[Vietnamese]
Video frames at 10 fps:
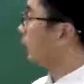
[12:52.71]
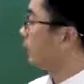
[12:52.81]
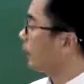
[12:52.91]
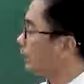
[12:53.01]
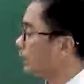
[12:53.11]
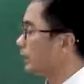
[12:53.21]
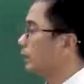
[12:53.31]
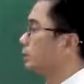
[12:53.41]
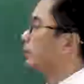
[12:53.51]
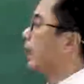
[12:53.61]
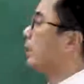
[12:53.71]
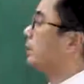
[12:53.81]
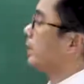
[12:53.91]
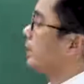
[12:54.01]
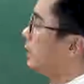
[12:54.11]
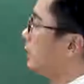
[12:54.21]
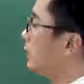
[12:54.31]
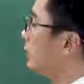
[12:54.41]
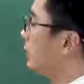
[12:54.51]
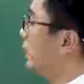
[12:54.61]
nhỏ nhất thì chúng ta cũng sẽ sử
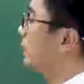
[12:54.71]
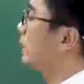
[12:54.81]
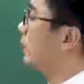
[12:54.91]
dụng đường